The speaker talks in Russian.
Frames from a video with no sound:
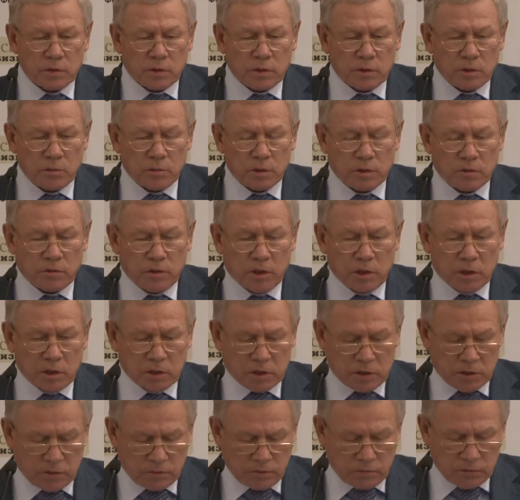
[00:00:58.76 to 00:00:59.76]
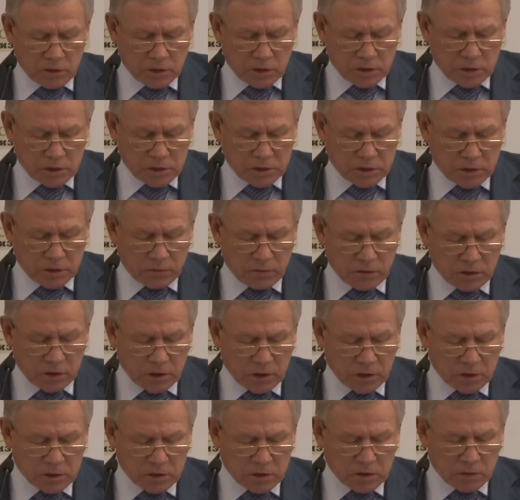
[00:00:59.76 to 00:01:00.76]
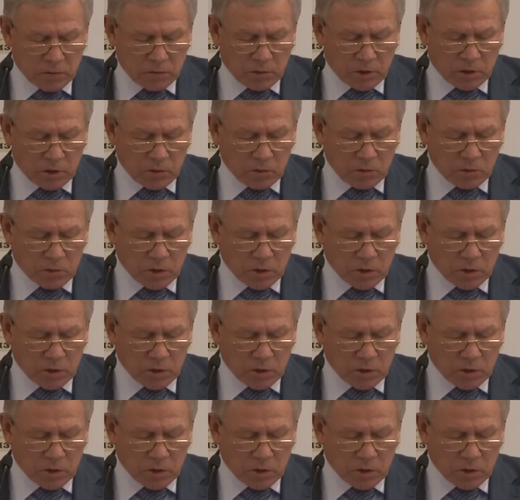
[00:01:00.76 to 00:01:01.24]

и творится в 2012 году,